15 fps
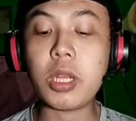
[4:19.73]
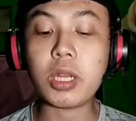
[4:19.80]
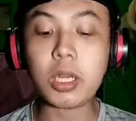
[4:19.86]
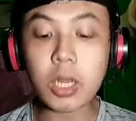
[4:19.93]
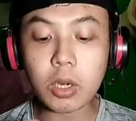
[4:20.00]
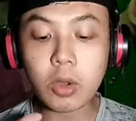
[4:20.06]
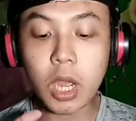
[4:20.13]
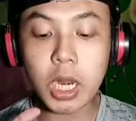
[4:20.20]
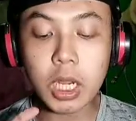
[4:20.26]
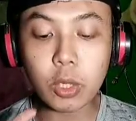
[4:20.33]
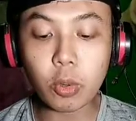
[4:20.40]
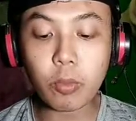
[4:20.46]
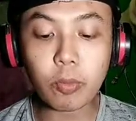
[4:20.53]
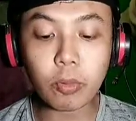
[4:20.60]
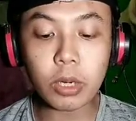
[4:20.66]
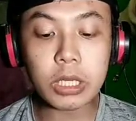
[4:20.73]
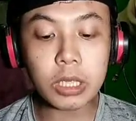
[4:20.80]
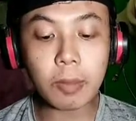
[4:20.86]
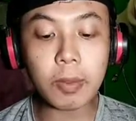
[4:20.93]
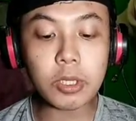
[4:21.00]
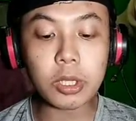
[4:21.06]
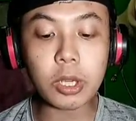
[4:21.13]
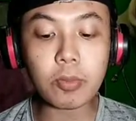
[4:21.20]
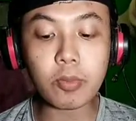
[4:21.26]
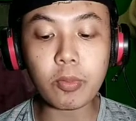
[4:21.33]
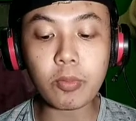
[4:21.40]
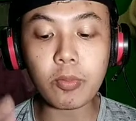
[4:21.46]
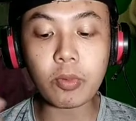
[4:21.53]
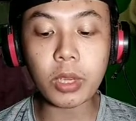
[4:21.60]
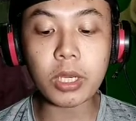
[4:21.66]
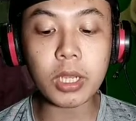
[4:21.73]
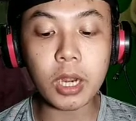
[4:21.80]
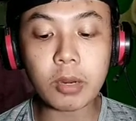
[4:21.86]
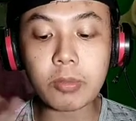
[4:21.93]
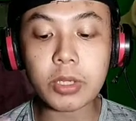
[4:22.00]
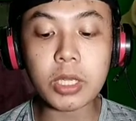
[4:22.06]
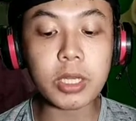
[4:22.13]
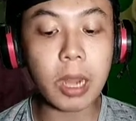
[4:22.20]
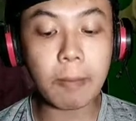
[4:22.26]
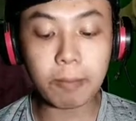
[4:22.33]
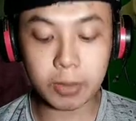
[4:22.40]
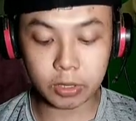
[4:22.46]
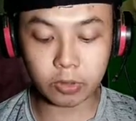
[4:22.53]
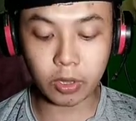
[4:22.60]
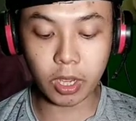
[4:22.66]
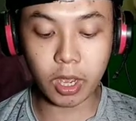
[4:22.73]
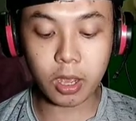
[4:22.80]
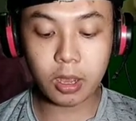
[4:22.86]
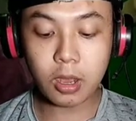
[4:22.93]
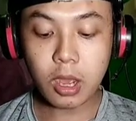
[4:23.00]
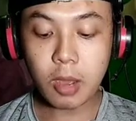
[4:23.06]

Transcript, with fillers: Jadi kalau kalian kumpulin sampai 1000 mungkin kalian bisa dapet coy ya.